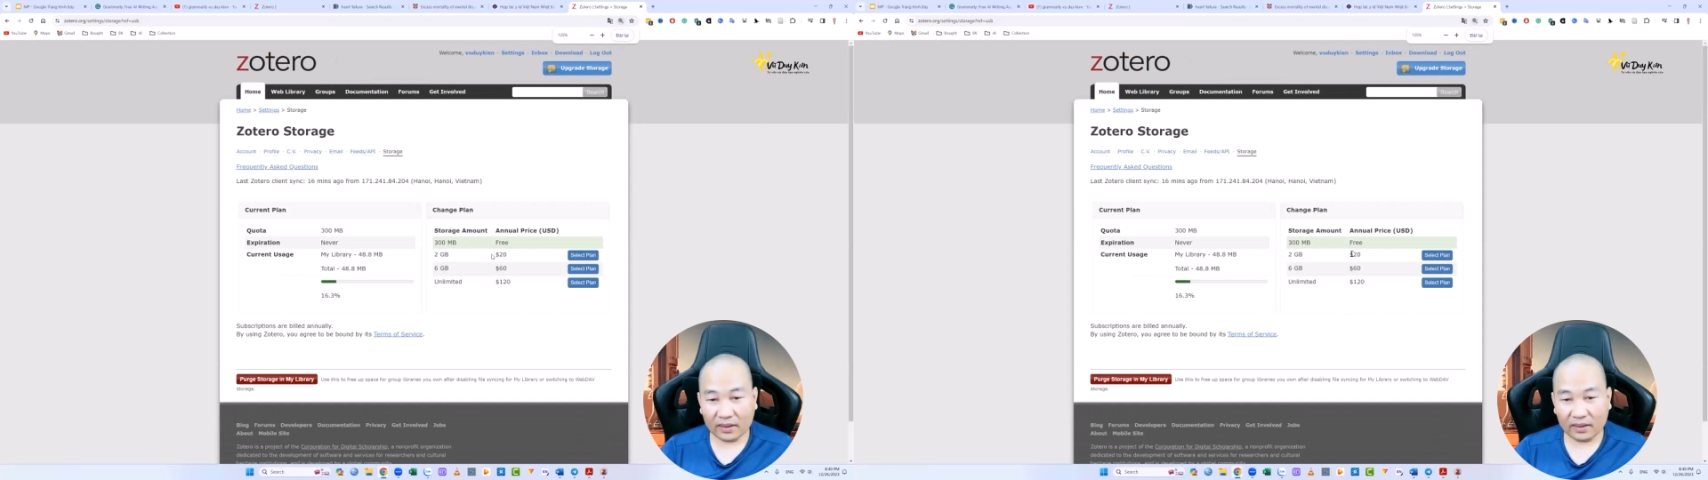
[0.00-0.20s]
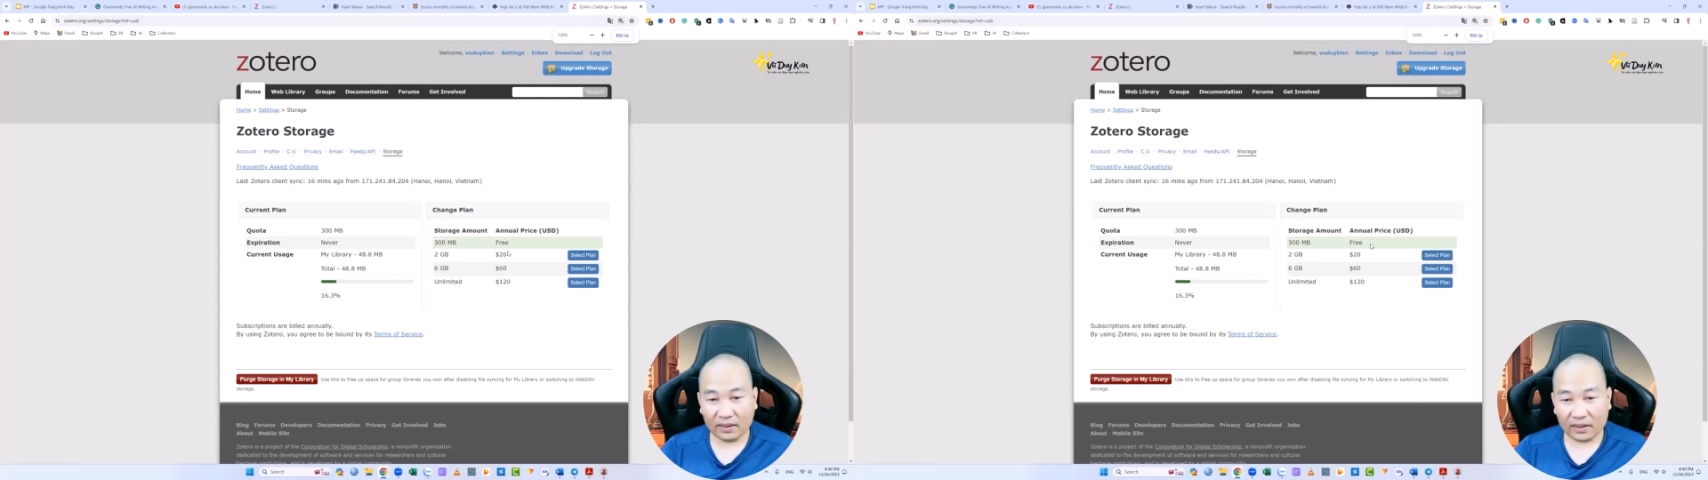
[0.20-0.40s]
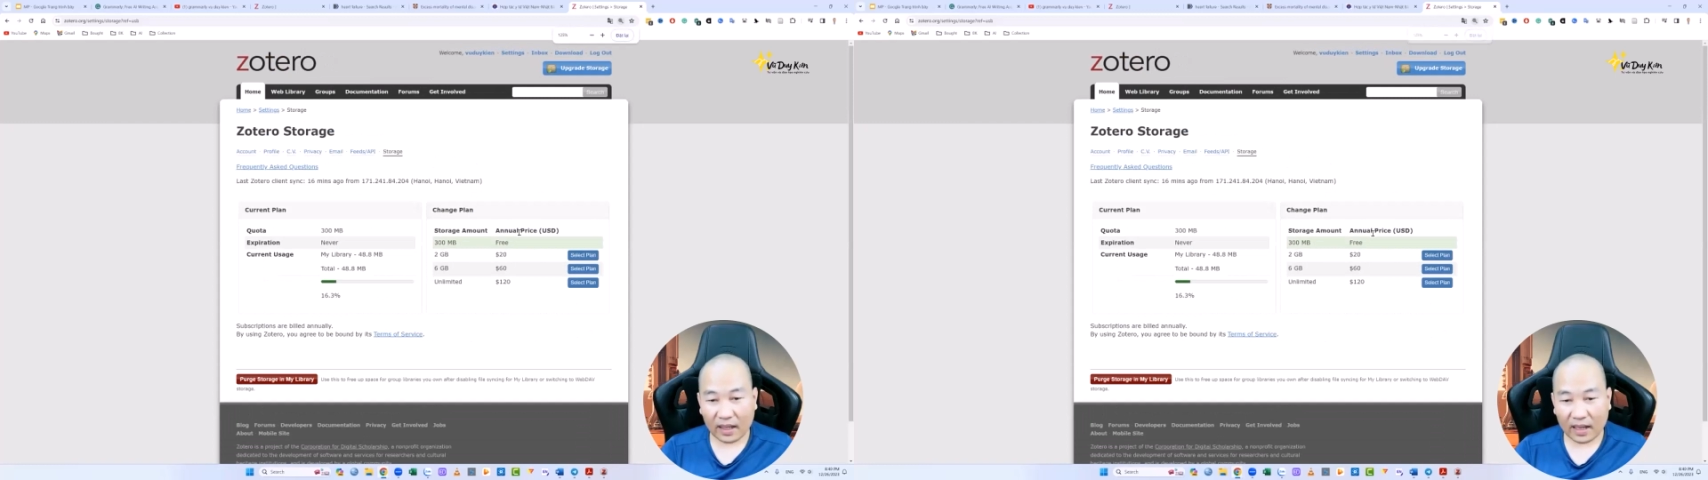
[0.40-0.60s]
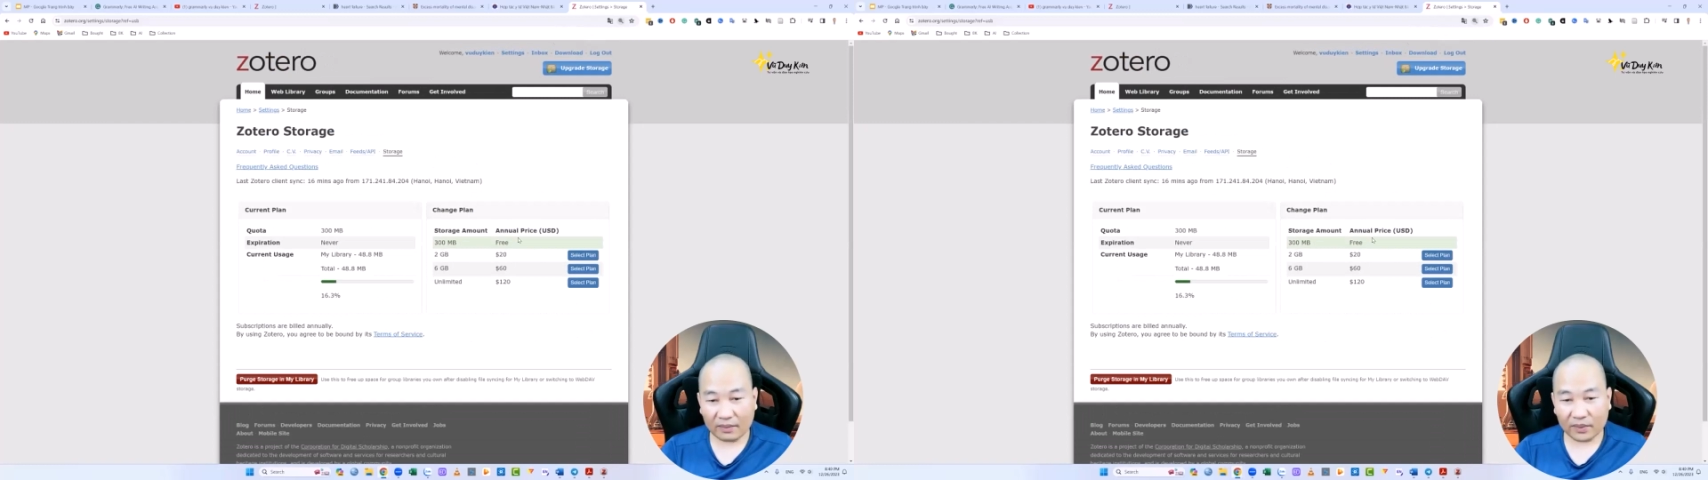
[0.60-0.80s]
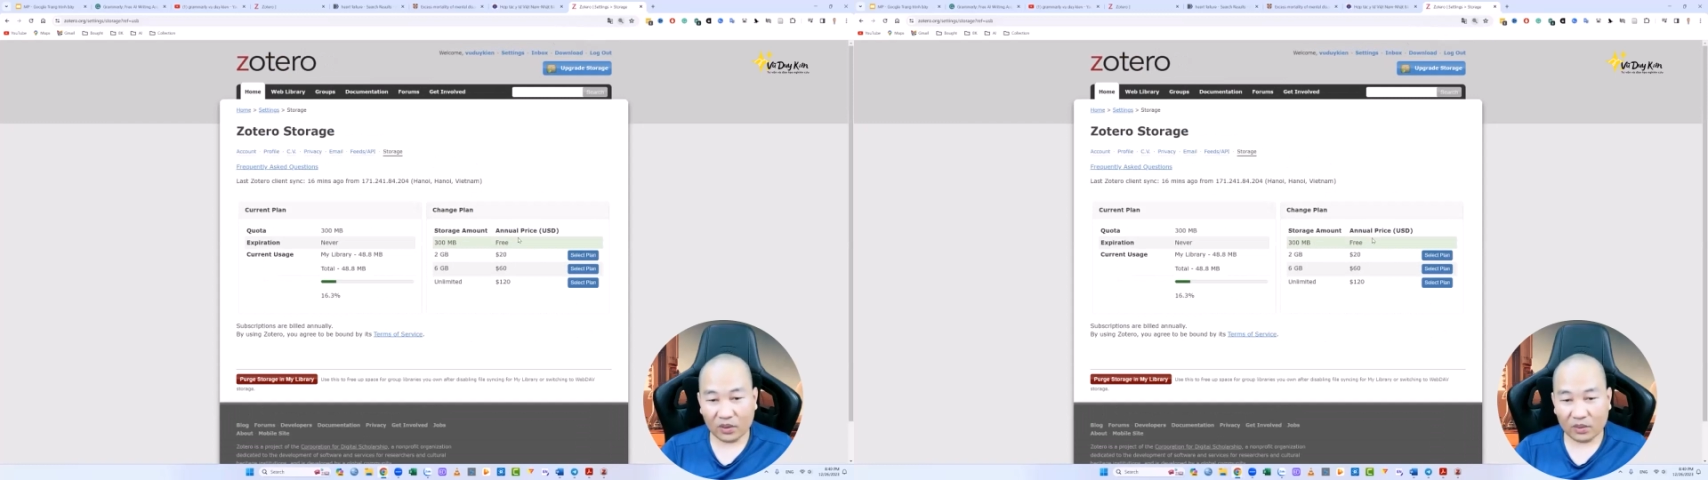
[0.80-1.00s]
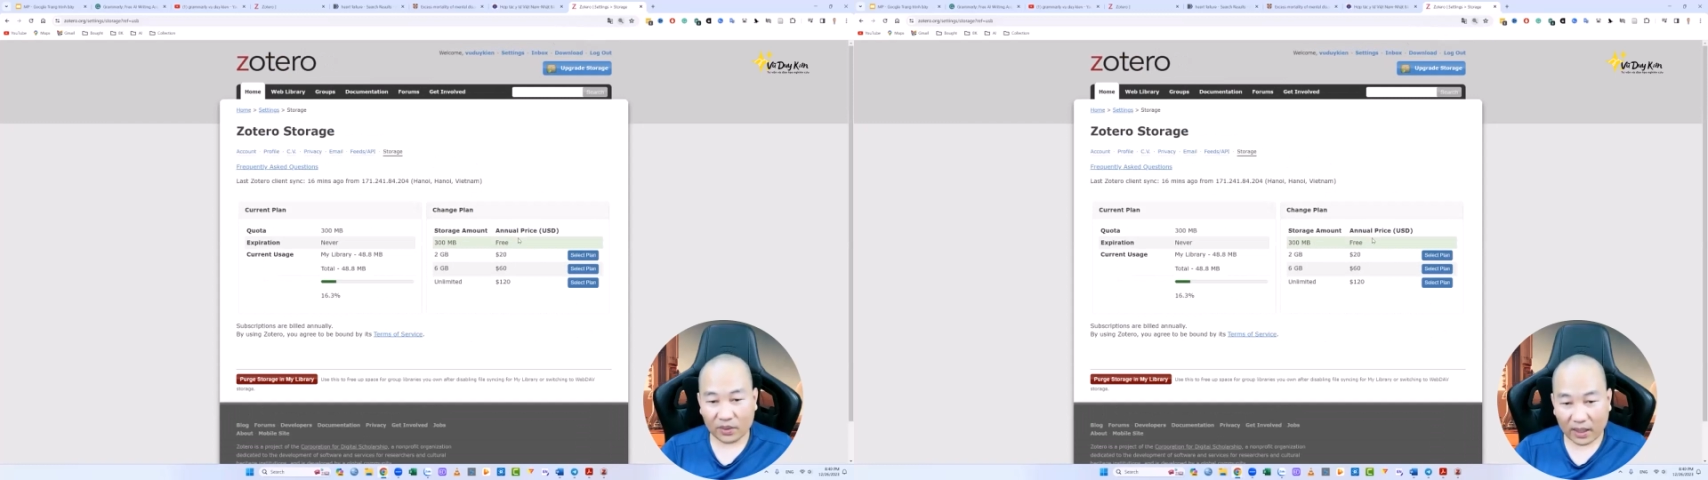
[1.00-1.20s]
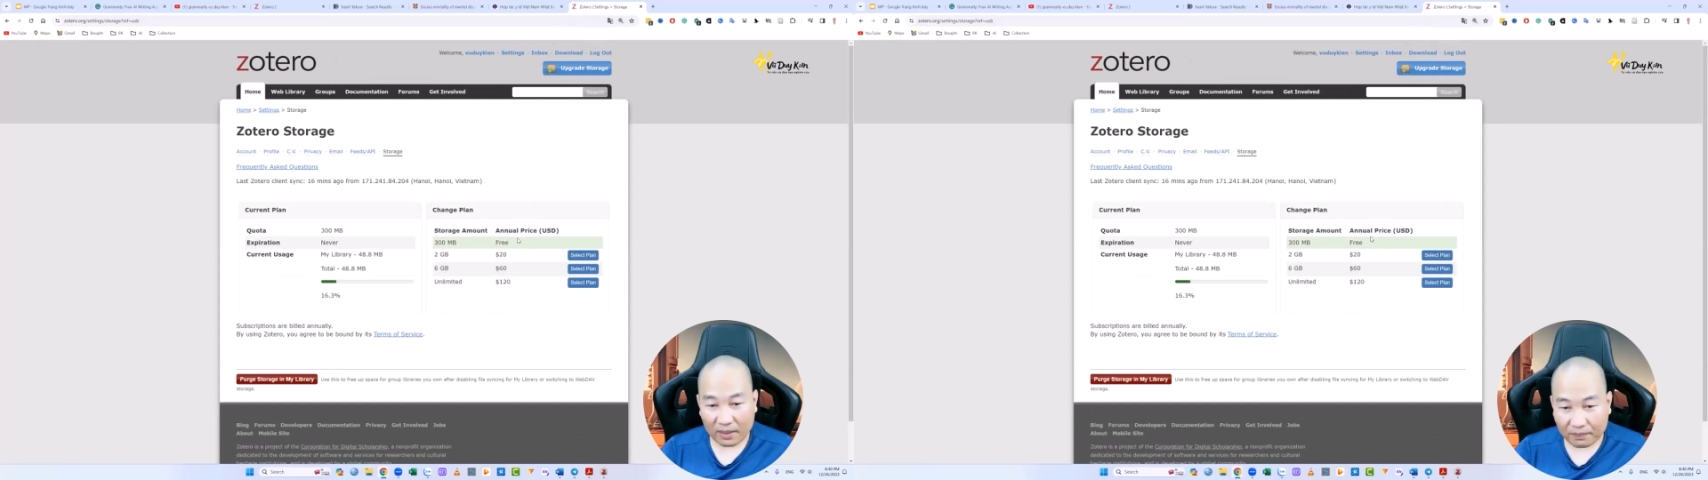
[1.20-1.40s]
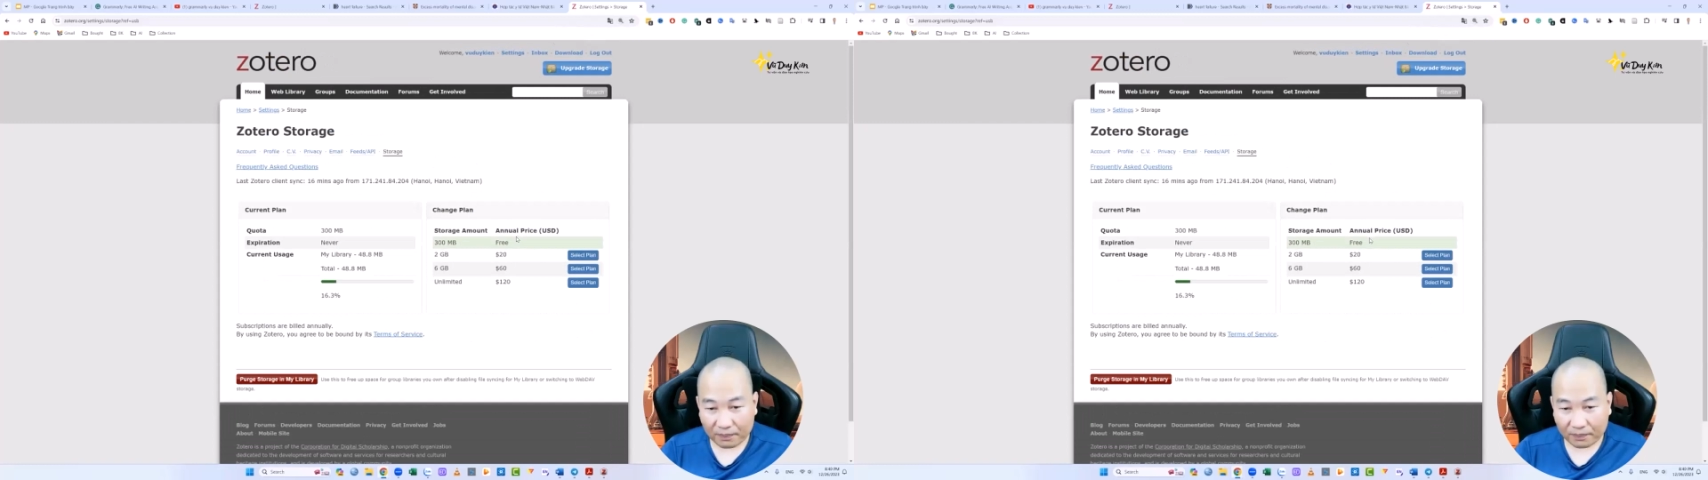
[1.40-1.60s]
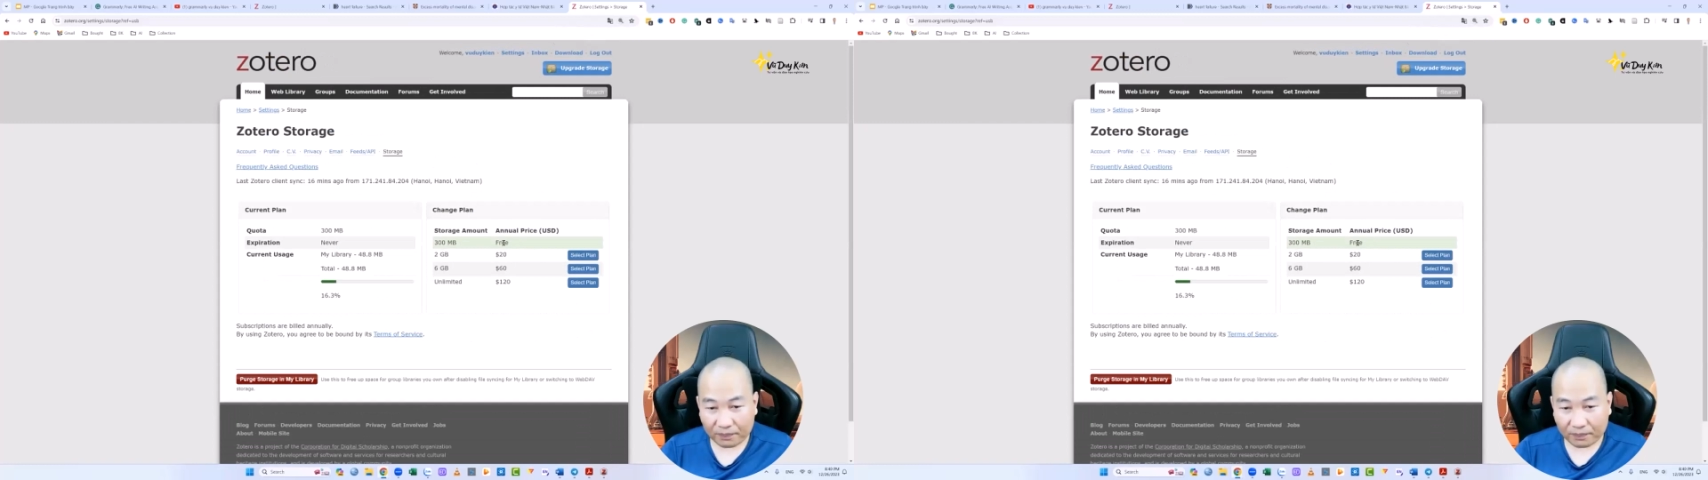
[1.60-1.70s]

ghi là 20 đô một năm